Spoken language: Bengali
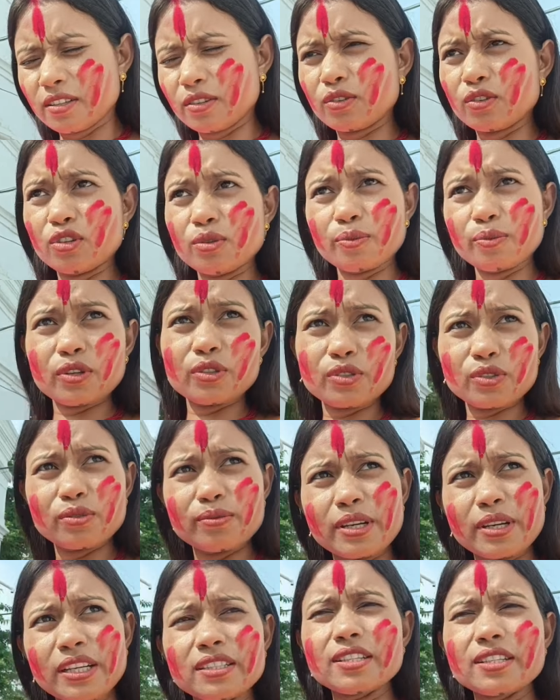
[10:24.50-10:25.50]
অন্নপ্রাশন
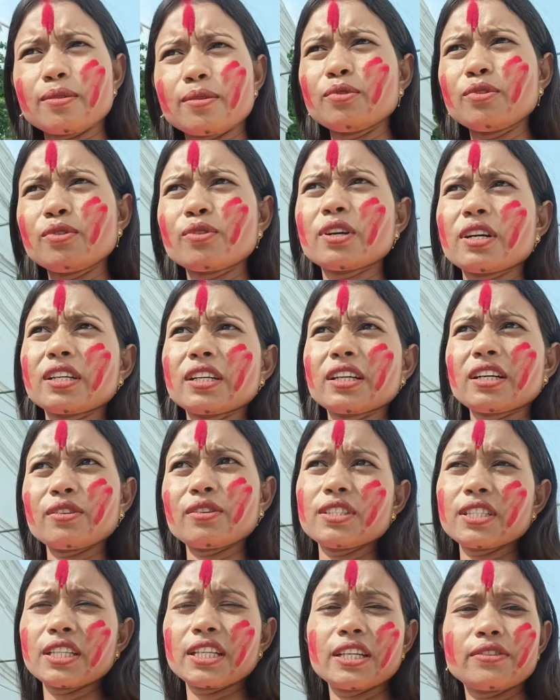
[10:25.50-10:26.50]
বাড়ি যাব ওখানকার
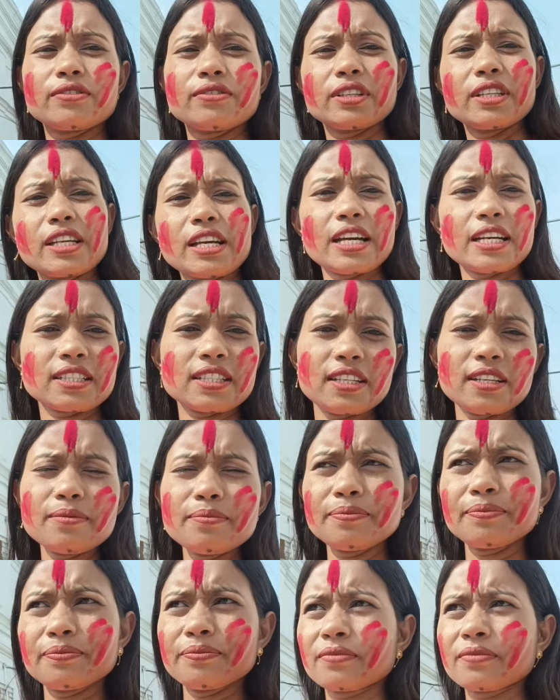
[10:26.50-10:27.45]
হচ্ছে গেস্ট নিয়ে আসলাম